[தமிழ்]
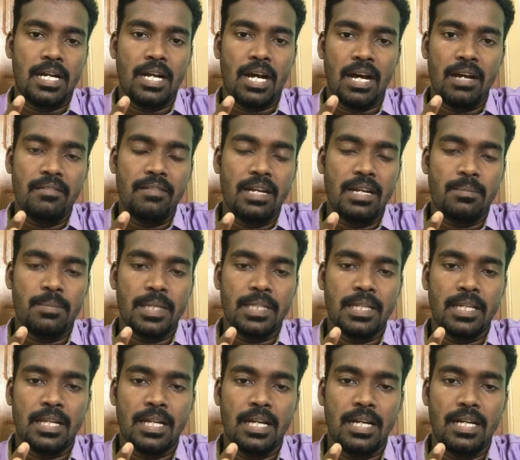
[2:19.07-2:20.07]
நார்வேயில்
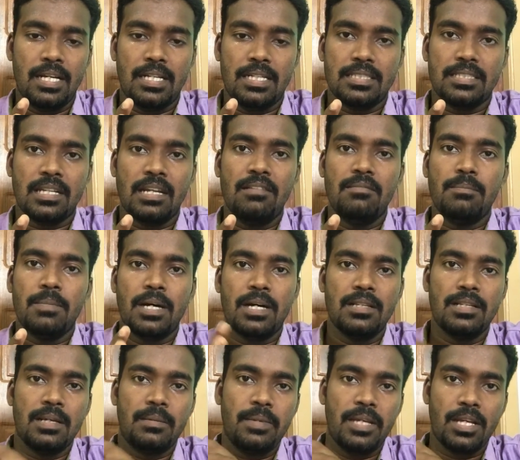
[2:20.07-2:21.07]
பார்த்தீங்கன்னா
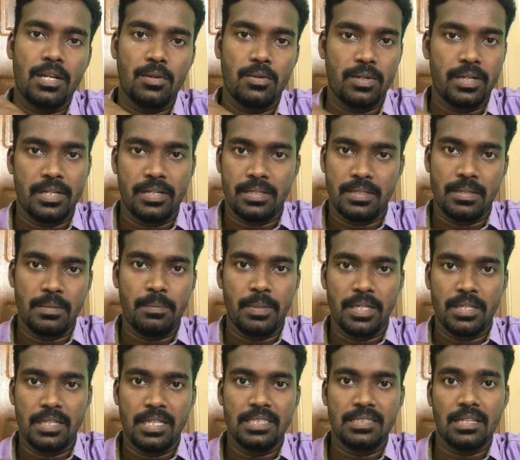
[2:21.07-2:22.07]
சல்பாத் அப்படிங்கிற ஒரு
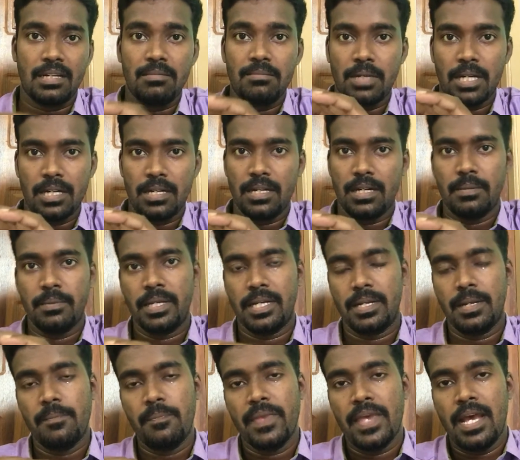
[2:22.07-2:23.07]
பகுதி சல்பாட்
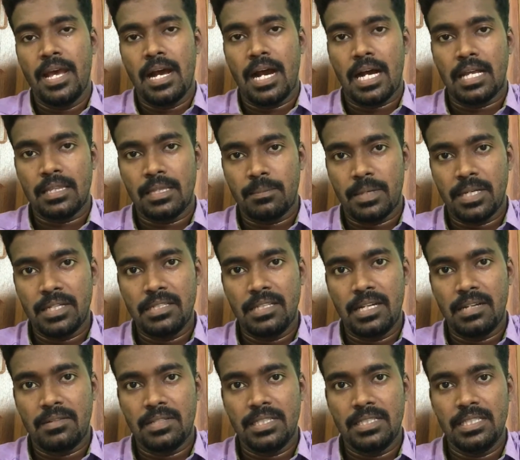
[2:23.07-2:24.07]
அப்படின்னு அந்த
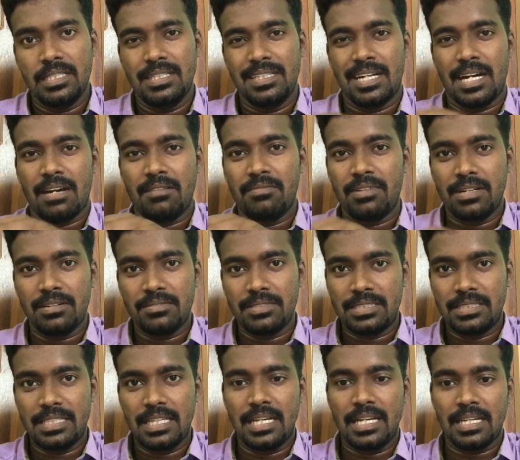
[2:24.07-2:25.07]
பகுதியில் வந்து அவ்வளவு
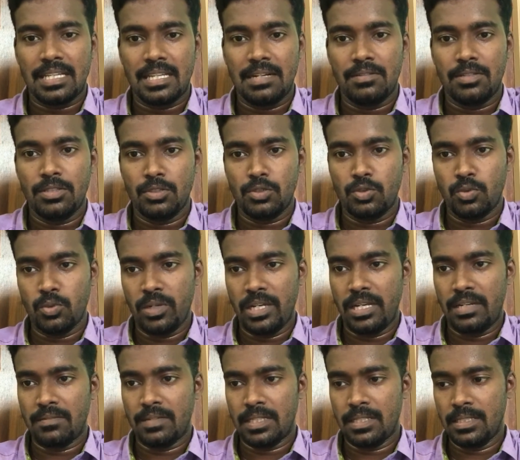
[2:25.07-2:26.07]
சீக்கிரத்தில் வந்து
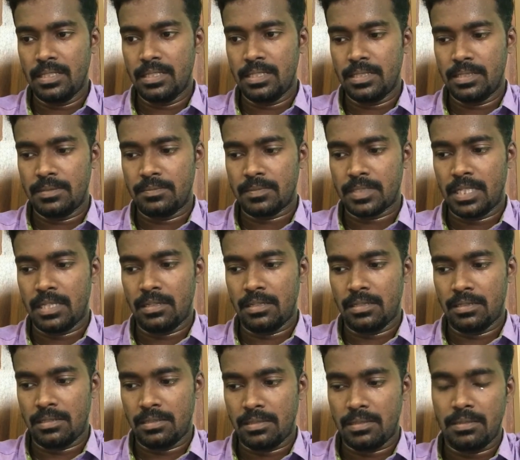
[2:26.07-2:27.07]
சூரியன் வந்து
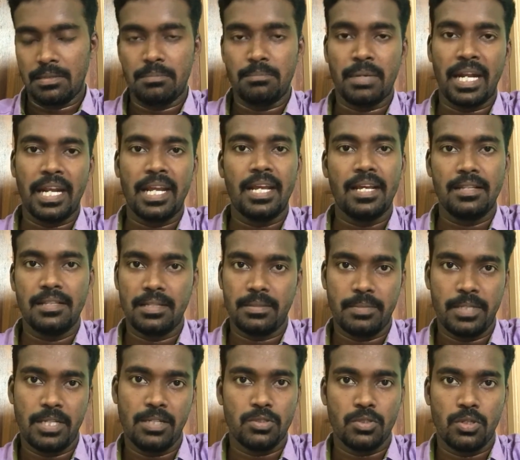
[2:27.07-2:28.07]
மறையாது
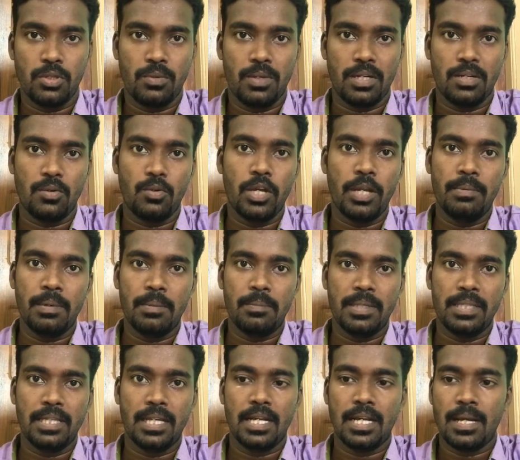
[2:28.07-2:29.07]
அப்படின்னு சொல்லுவாங்க குறிப்பாக
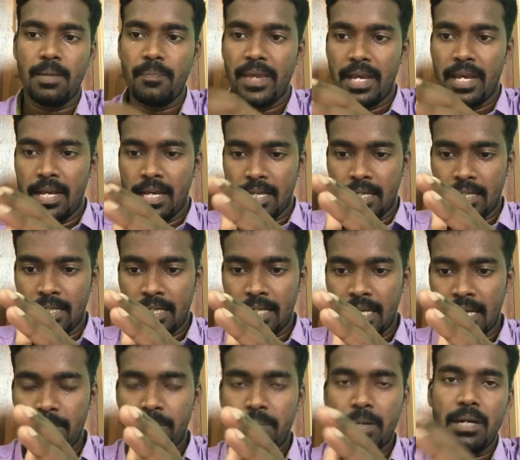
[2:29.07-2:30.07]
பார்த்தீங்கன்னா இந்த
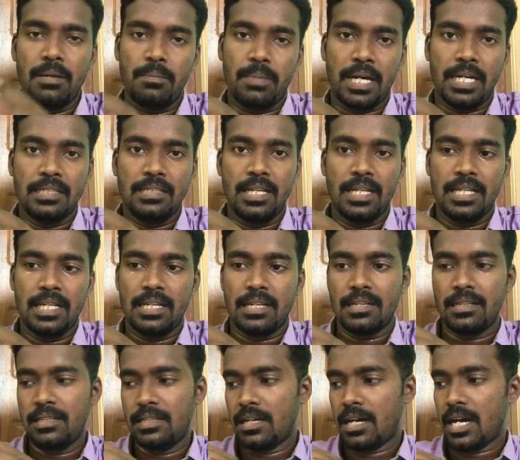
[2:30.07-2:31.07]
ஏப்ரல் பாதியில்
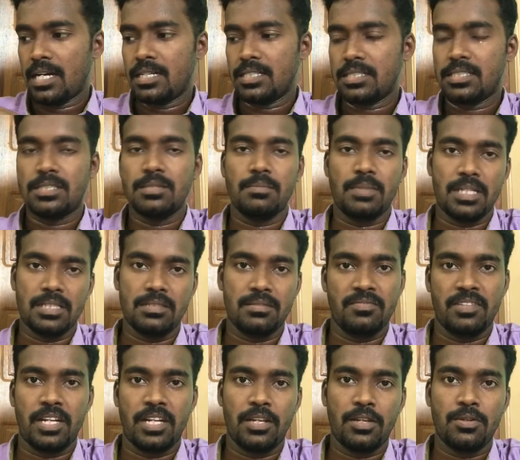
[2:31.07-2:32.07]
இருந்து ஆகஸ்ட்
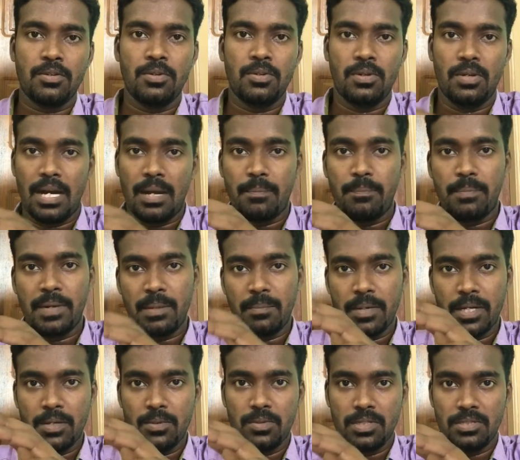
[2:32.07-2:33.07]
மாதம் வரைக்கும்
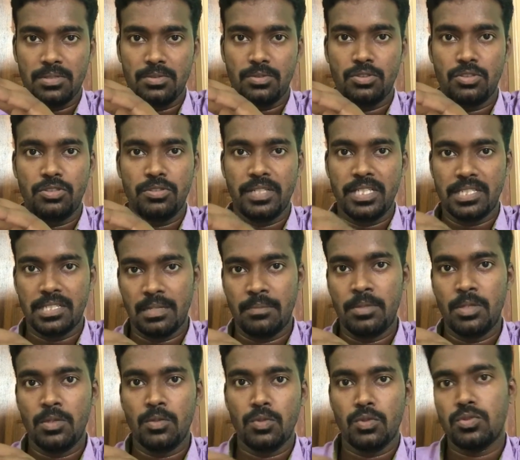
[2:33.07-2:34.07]
அப்படிப்பட்ட ஒரு சுச்சுவேஷன்
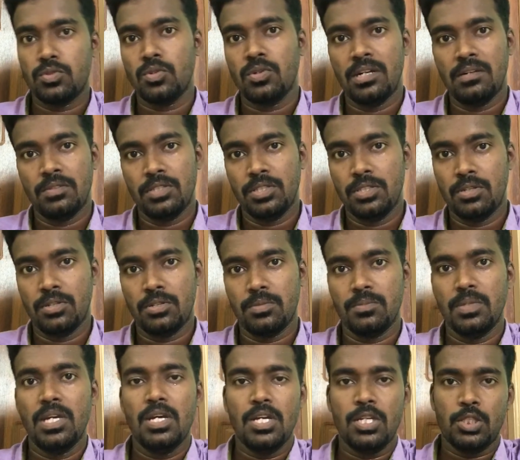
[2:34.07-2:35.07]
ஐ மீன் ஒரு சூழல் வந்து
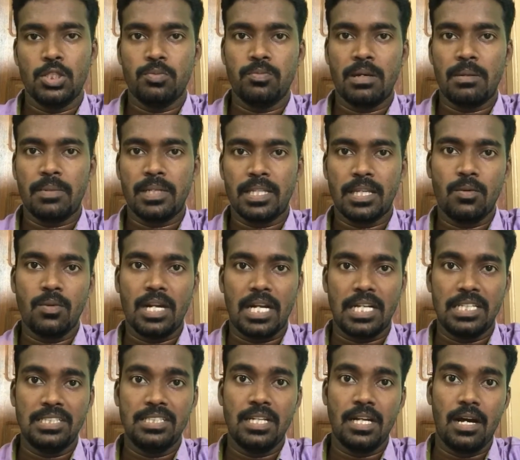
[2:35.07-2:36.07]
இருக்கும் சுமார் பார்த்தீங்கன்னா
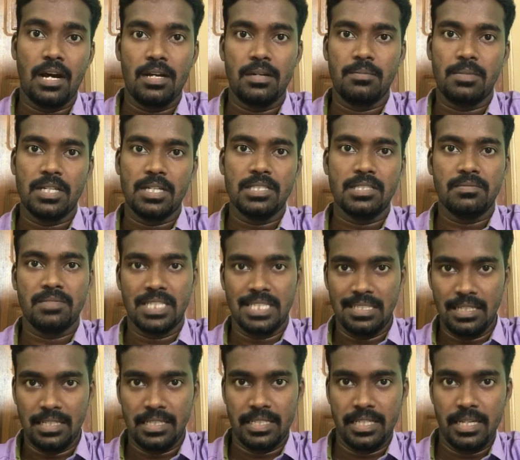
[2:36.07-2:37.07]
ஒரு அஞ்சரை ஆறு மாதம்
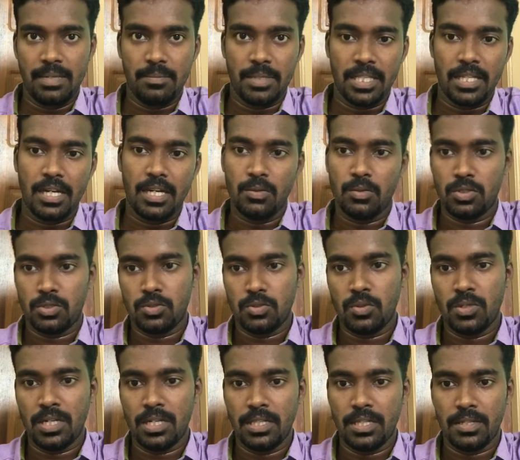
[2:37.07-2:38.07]
வந்து இதே மாதிரியான ஒரு
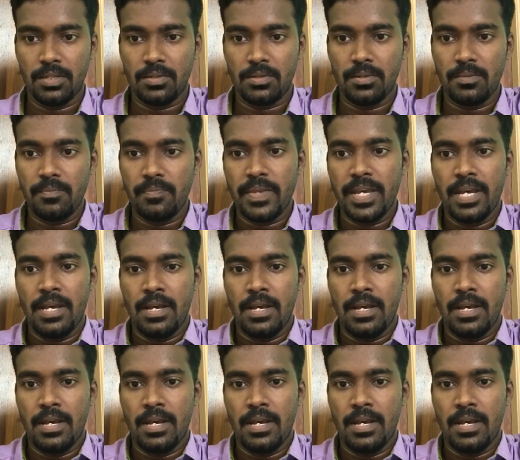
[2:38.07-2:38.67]
சூழல் தான் இருக்கும்